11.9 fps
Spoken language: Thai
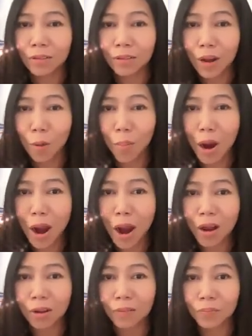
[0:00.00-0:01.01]
หนาวมา
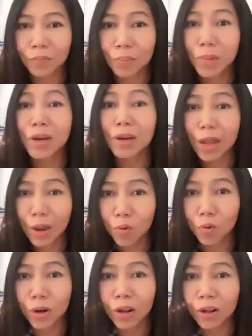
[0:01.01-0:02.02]
ก มืดเร็ว
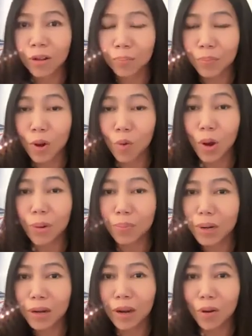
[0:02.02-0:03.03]
นะคะกลางวัน
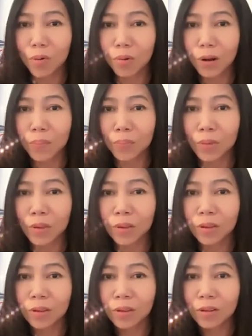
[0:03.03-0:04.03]
มืดเร็วนะ
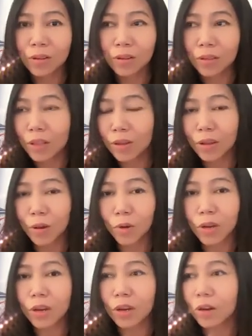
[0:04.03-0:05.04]
นี่อย่าง
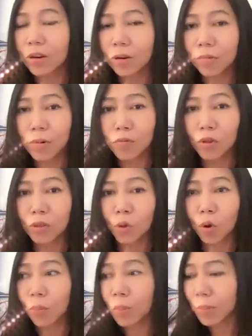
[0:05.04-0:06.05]
วันนี้นะมันฝนต
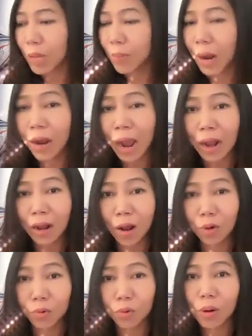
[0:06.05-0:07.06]
ก มันมีหิมะค้าง
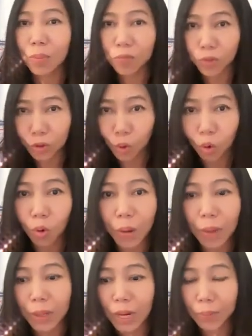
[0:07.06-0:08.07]
เก่าอยู่ แล้ว มันฝนตกลงมา
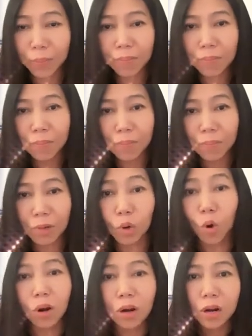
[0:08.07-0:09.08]
มันทำให้ถ
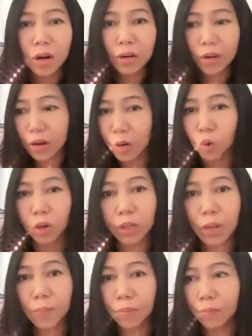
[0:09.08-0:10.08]
นนลื่น นี่เดินหัว
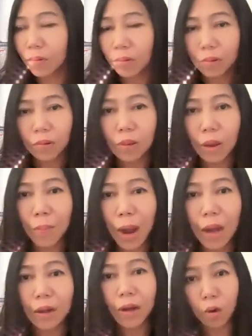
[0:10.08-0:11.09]
ทิ่มทั้ง
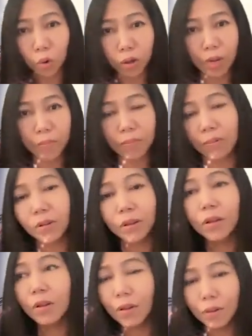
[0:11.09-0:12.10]
บ้านนี่เดินหัวทิ่ม
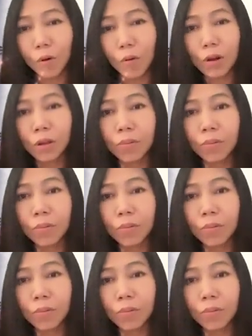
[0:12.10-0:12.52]
เพราะว่า